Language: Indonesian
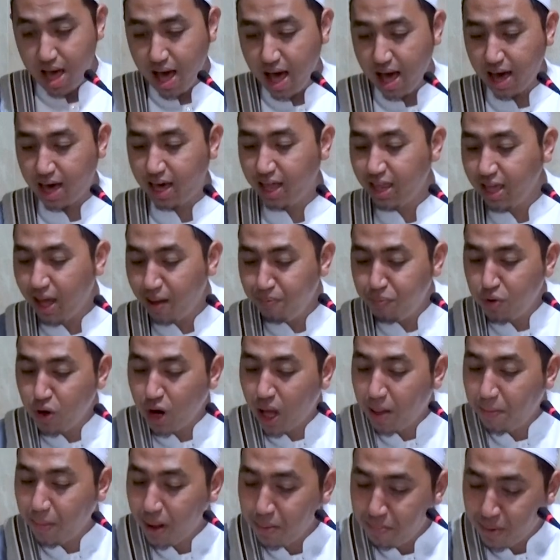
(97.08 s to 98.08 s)
Akhirnya
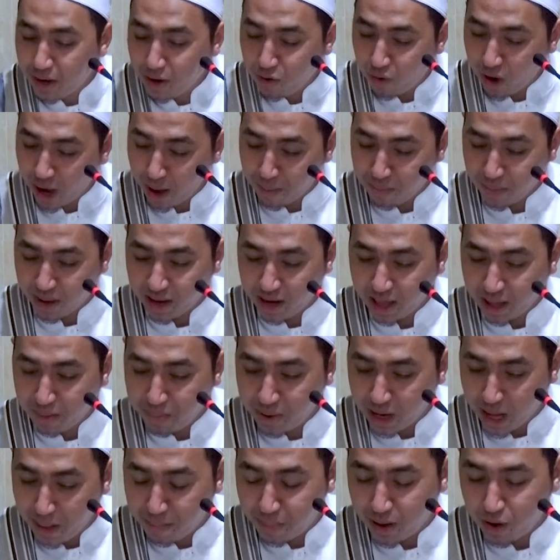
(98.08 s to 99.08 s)
Abdurrahman bin Nu'aim ini
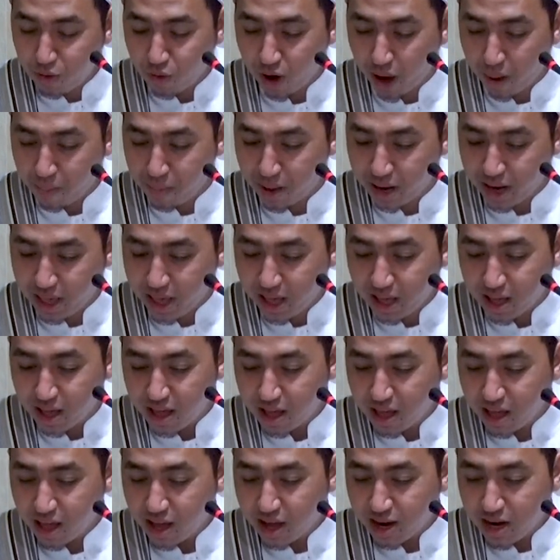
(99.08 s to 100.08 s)
bin Abi Nu'aim ini
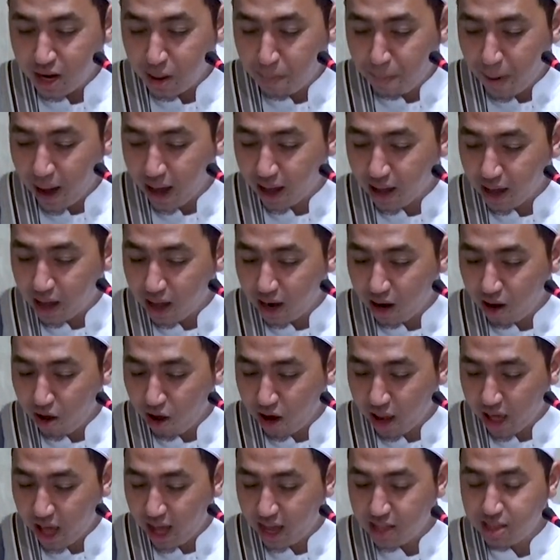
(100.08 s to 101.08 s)
dipanggil
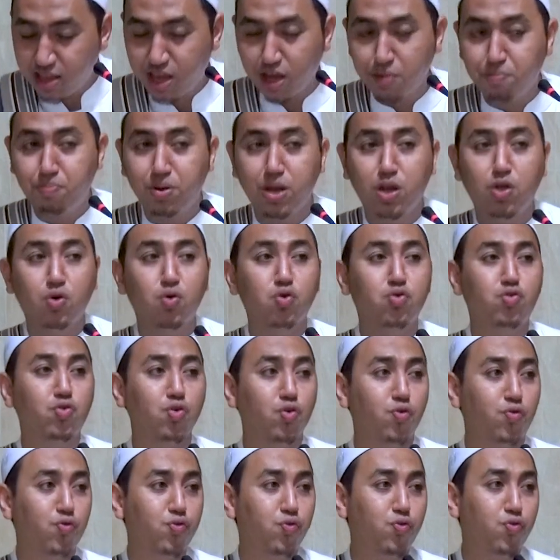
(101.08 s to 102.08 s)
oleh Hajjat bin
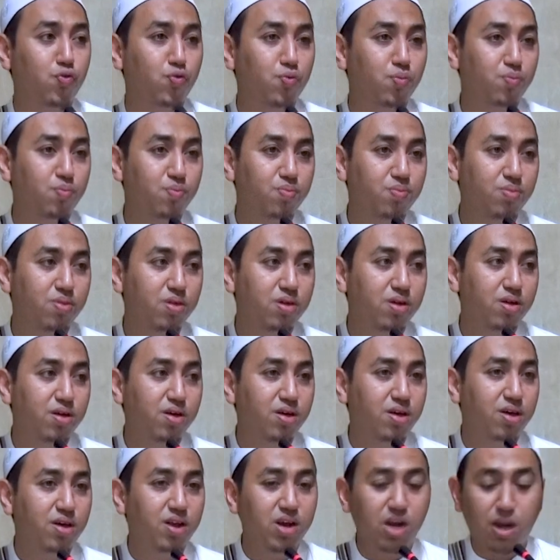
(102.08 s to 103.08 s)
Yusuf.
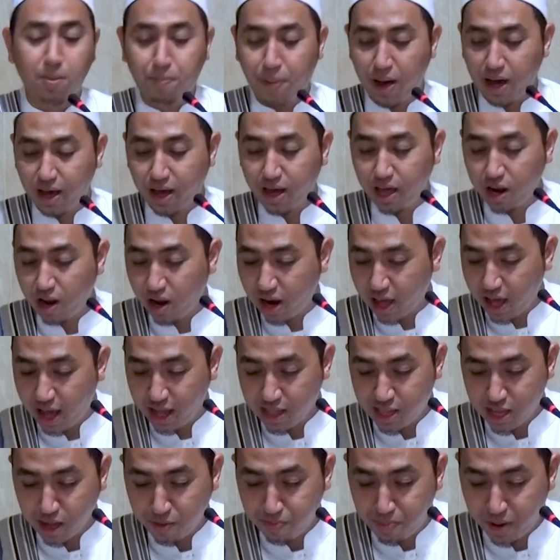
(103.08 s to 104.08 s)
Dipanggil oleh
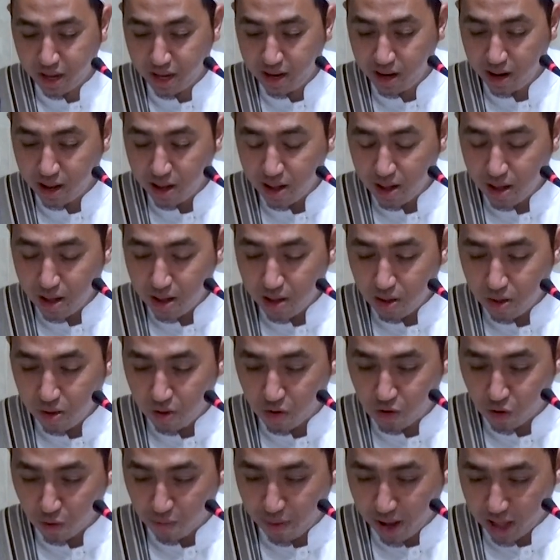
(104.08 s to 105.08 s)
Hajjat bin
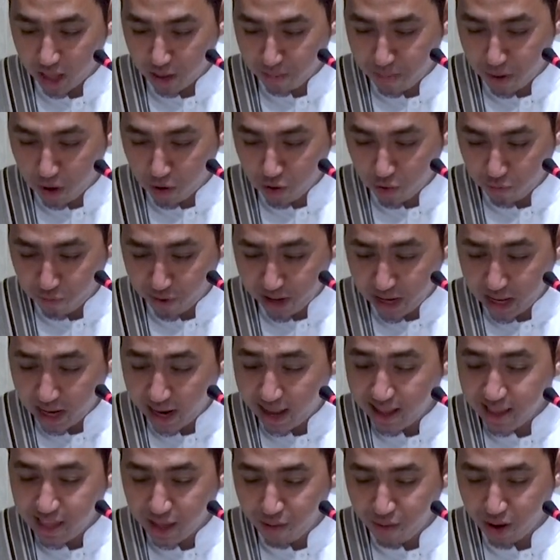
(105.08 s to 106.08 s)
Yusuf. Hajjat bin Yusuf ini
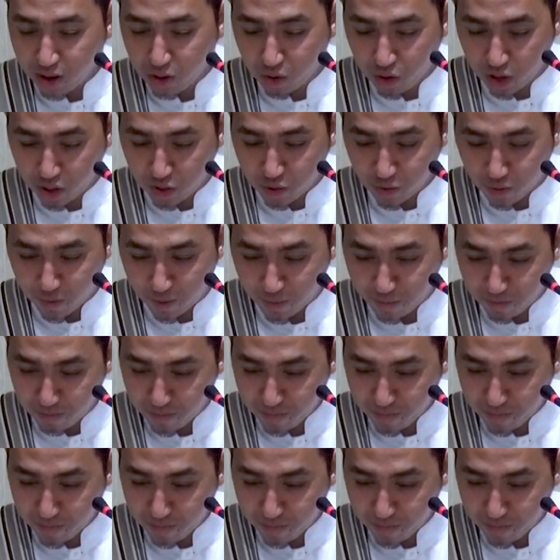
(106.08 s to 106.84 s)
raja waktu itu.